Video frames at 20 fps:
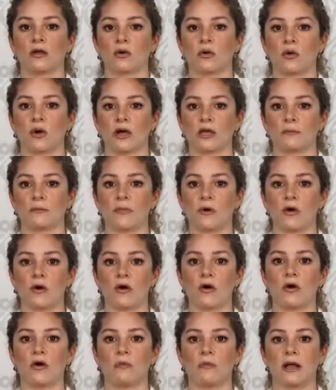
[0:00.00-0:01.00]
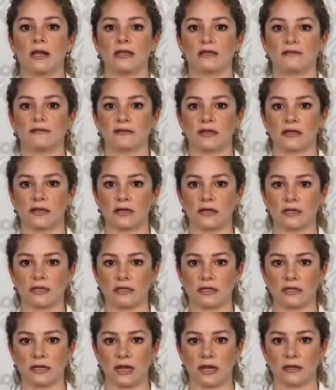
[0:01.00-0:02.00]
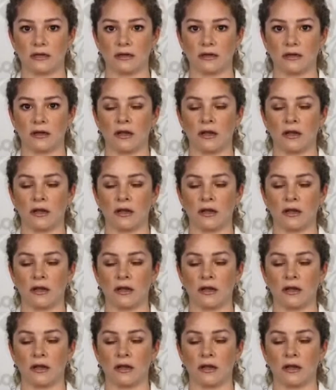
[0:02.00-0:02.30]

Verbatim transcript: cuerpo o malestar en general,